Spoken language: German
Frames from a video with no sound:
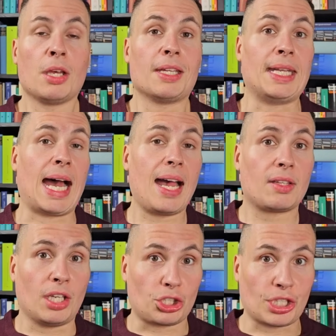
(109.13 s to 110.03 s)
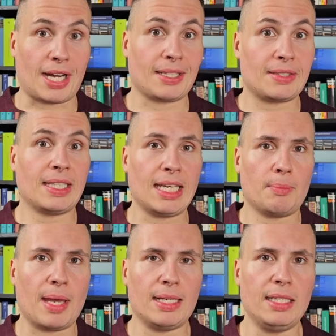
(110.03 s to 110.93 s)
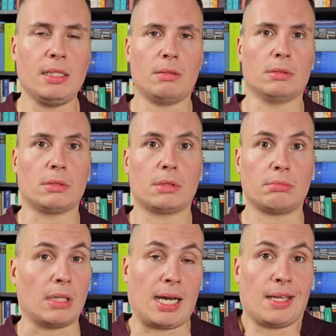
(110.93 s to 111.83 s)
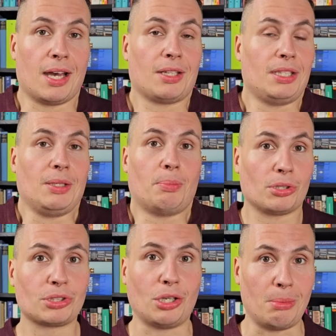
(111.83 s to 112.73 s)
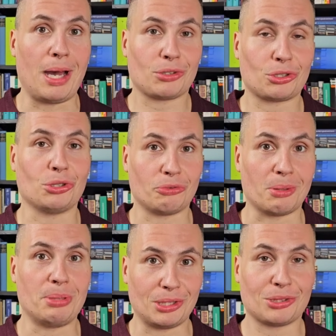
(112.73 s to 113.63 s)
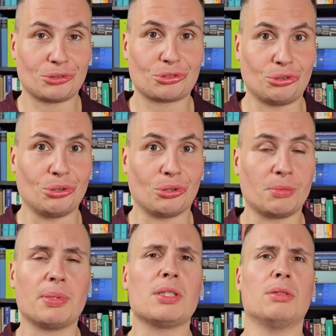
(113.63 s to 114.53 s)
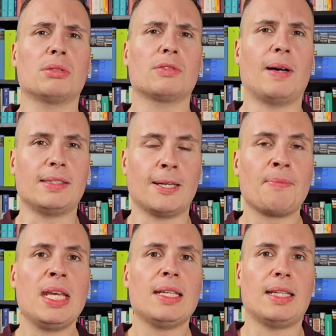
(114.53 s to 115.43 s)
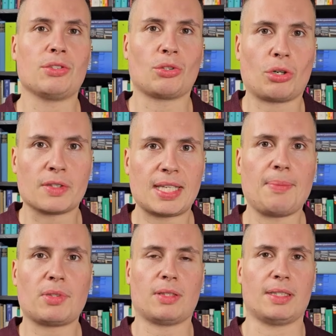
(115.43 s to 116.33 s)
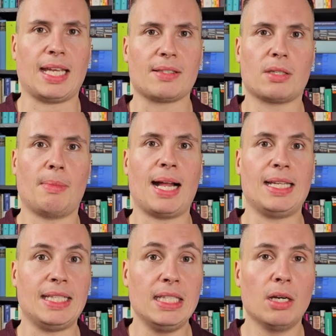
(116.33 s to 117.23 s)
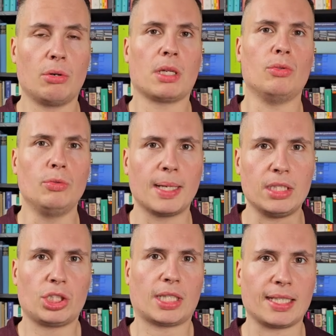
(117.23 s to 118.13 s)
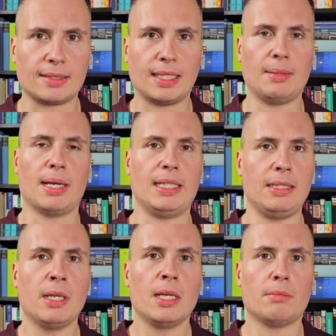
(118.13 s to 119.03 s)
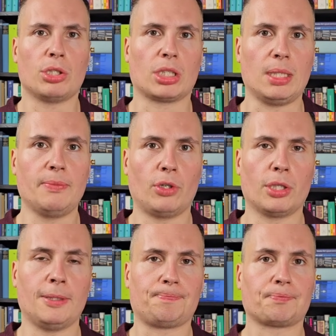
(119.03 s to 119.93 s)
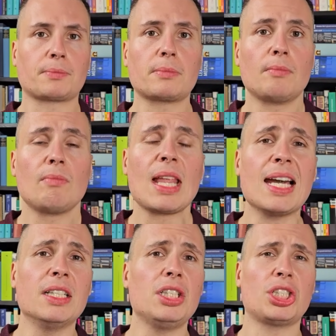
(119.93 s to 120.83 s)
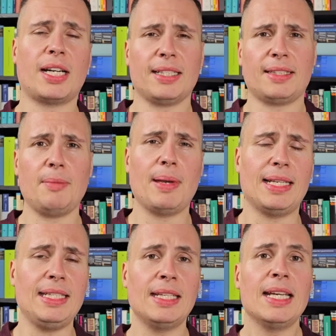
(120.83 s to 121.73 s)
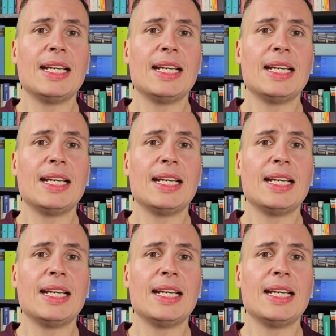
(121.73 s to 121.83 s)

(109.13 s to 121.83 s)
Nach der Charité Berlin und da ja die posttraumatische Verbitterungsstörung bzw. dessen Konzept das erste Mal hier oder über die Charité Berlin beschrieben wurde, und die Charité Berlin